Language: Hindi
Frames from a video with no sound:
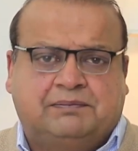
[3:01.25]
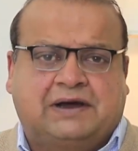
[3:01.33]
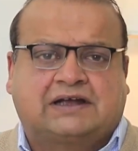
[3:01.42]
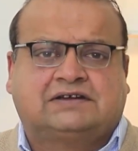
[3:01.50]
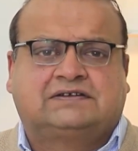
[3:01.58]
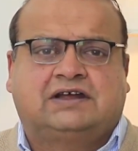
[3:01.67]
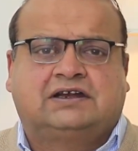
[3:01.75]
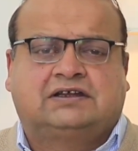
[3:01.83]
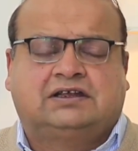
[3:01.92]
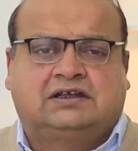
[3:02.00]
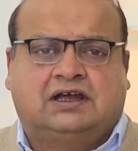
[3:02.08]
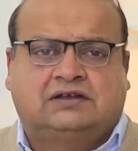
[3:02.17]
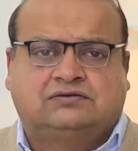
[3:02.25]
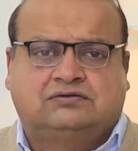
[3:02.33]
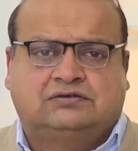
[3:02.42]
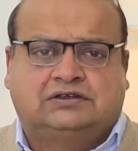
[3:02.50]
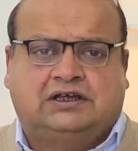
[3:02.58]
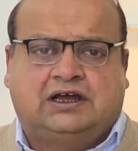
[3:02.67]
पाकिस्तान की क्या
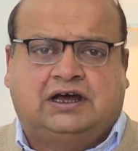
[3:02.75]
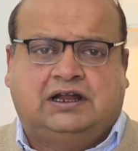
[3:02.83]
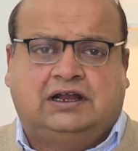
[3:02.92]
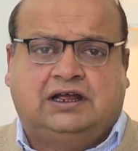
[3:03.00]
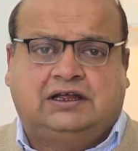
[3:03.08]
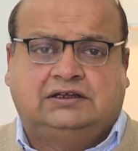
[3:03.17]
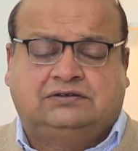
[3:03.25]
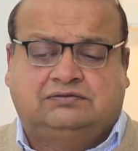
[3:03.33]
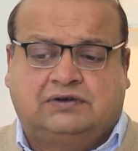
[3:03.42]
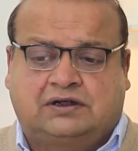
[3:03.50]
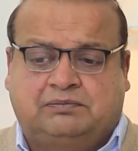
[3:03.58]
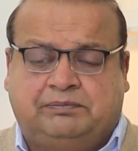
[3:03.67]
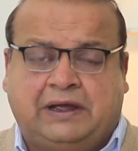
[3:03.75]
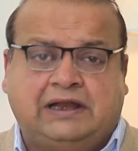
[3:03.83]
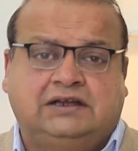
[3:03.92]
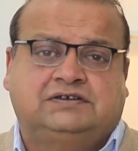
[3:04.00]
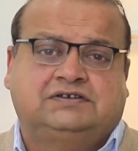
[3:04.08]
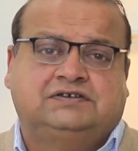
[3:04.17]
सूरत हाल है इस वक्त पहली